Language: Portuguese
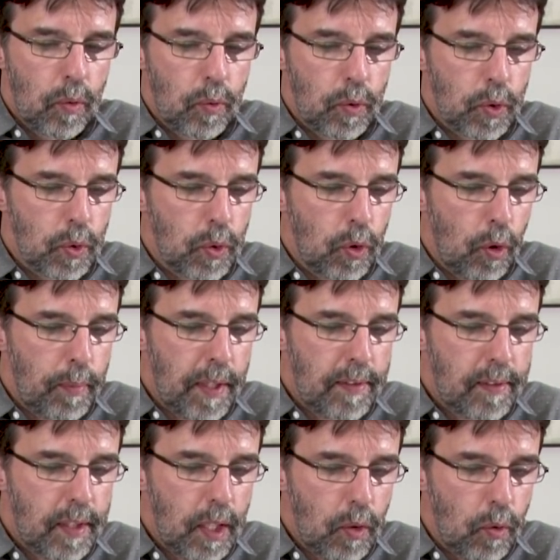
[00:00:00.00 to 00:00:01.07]
cujo nome é
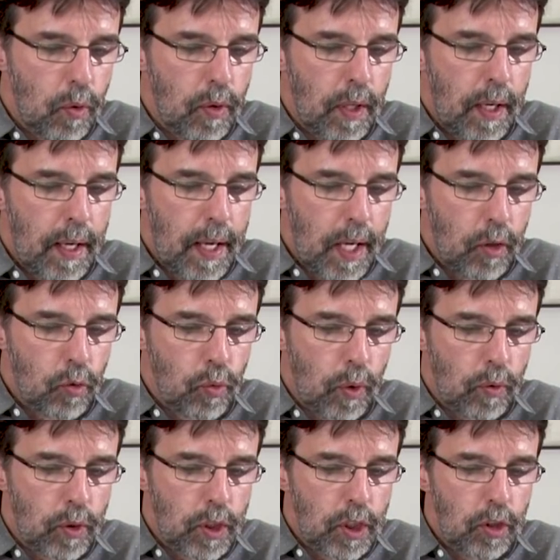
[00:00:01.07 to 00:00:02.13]
Senhor, és o
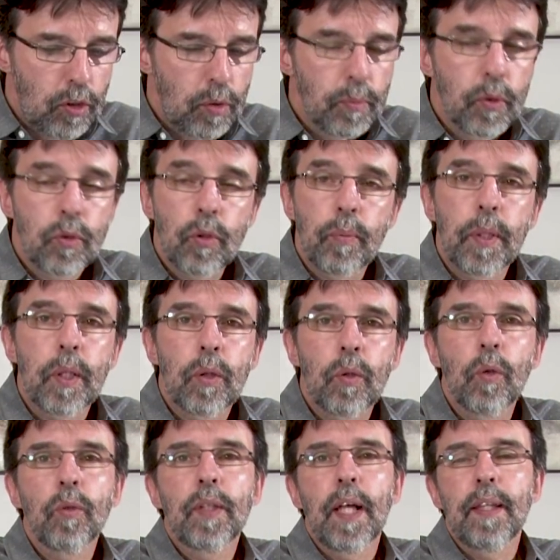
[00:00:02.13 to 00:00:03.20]
Altíssimo sobre
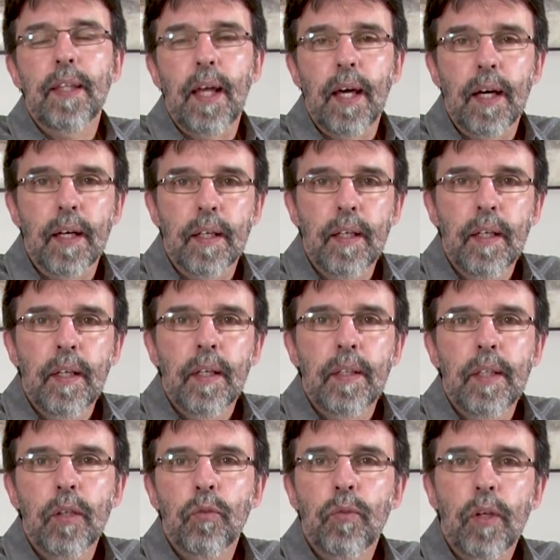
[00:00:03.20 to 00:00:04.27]
toda a terra.
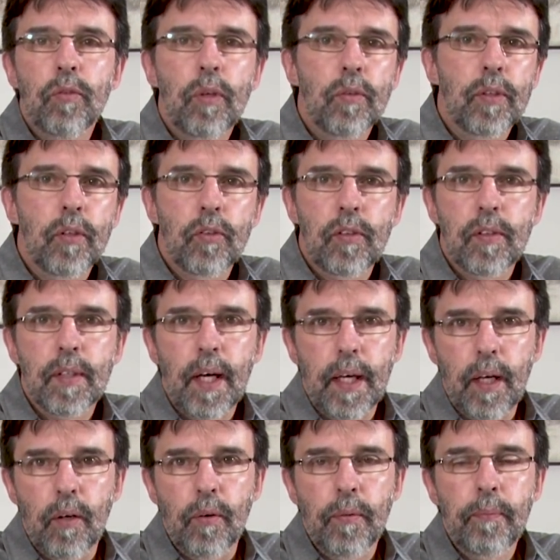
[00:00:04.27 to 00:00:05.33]
Deus não é só o Deus de
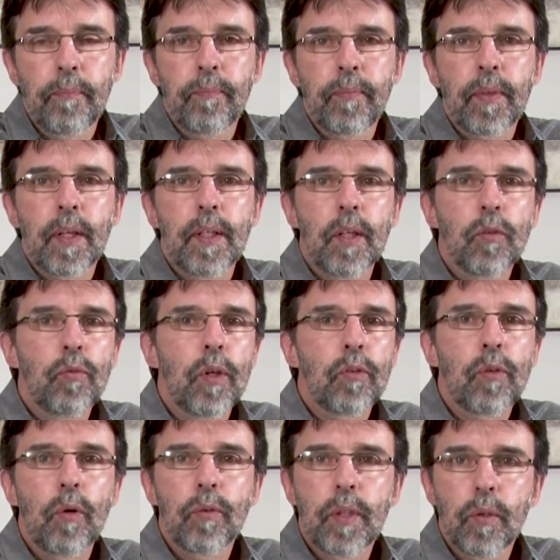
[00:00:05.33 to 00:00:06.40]
Israel. Deus não é
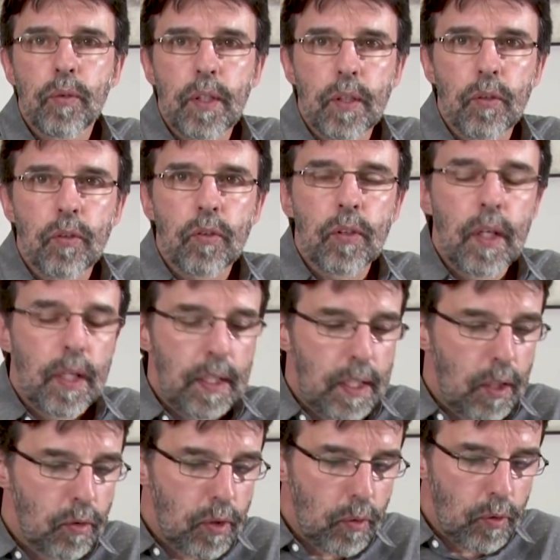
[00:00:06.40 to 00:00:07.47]
só o teu Deus.
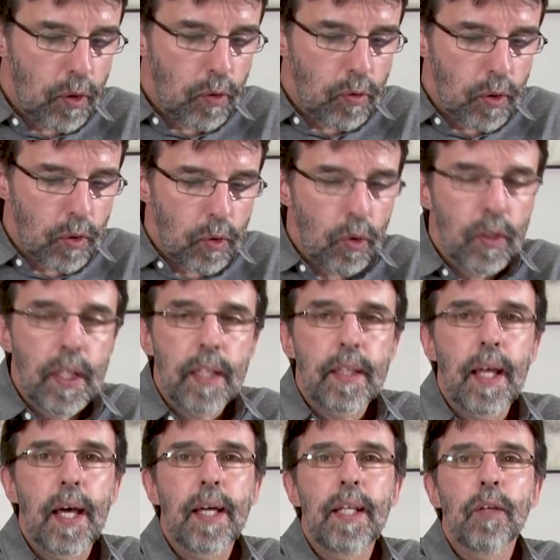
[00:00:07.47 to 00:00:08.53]
Deus é o Deus de toda a
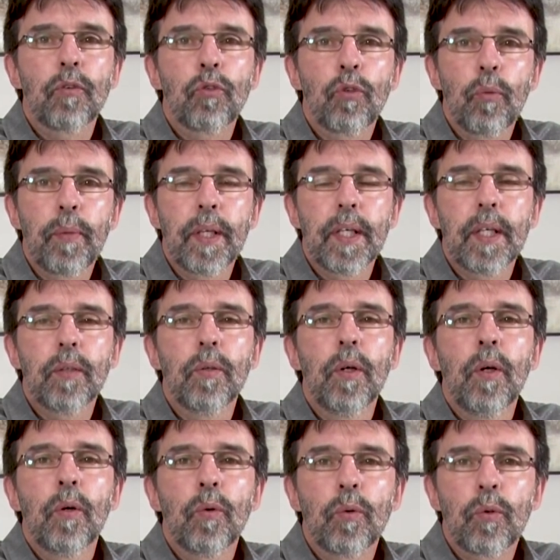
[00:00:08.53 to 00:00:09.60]
terra. Ele é o soberano,
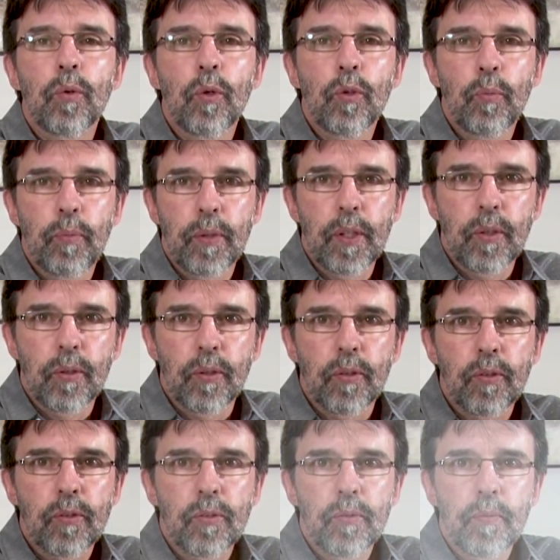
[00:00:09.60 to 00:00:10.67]
o
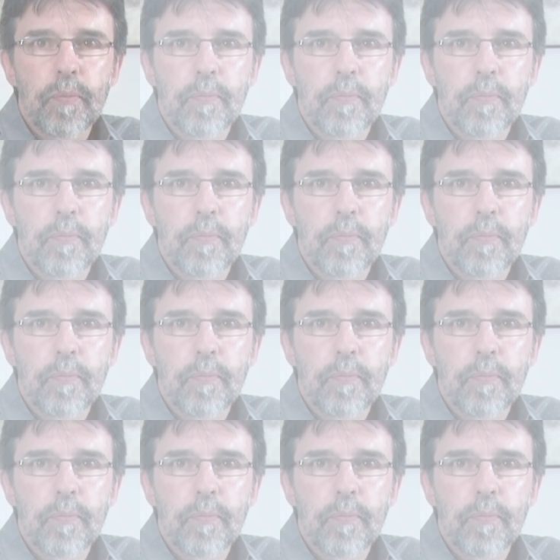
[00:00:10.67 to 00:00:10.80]
todo-poderoso.